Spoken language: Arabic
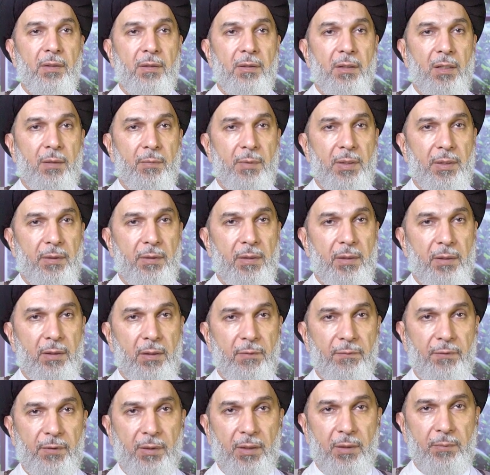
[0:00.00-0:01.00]
كما
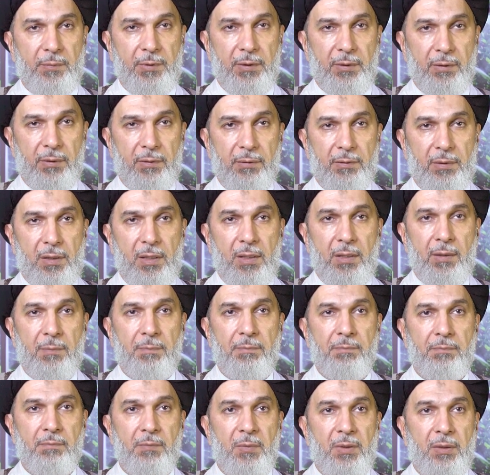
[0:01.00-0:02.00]
كان في أمر
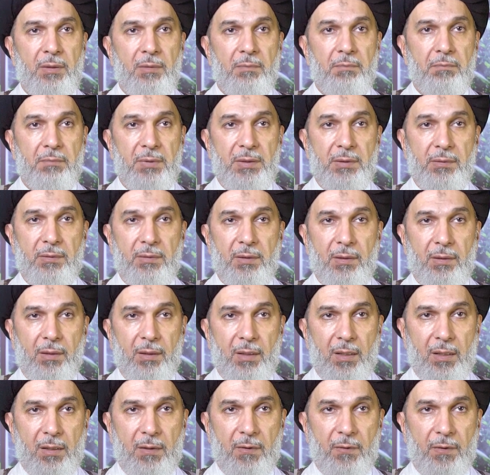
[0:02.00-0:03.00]
قطام بنت
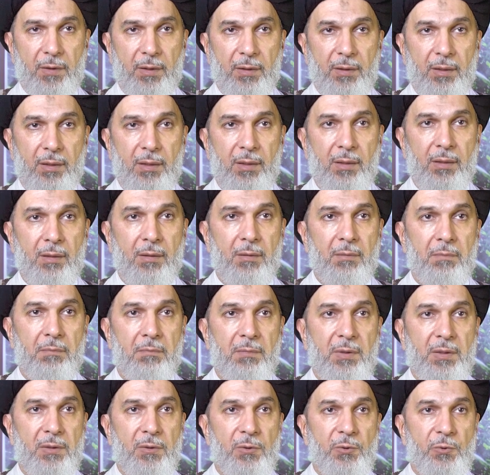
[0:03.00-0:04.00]
الأخضر
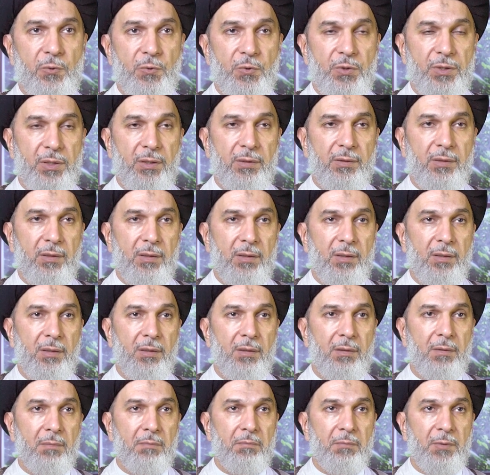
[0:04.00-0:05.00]
بن شجنة
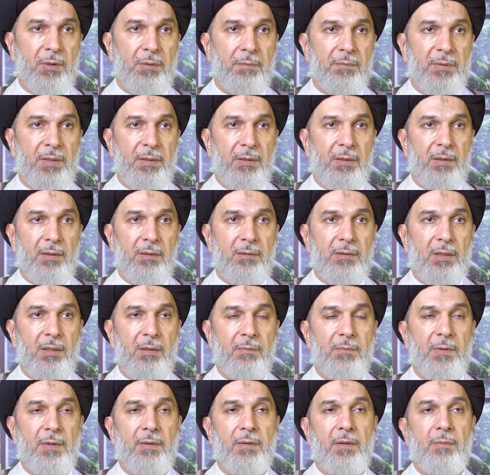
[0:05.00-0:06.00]
من بني
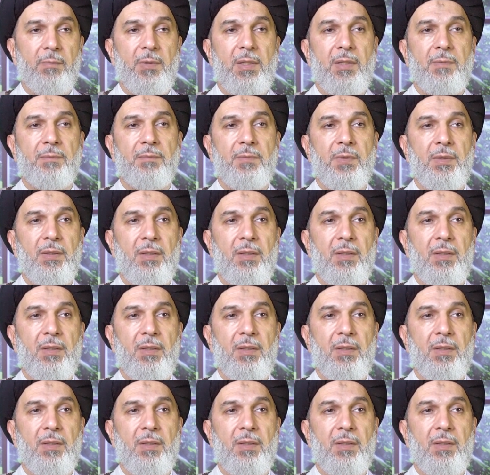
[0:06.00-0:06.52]
تيم الرباب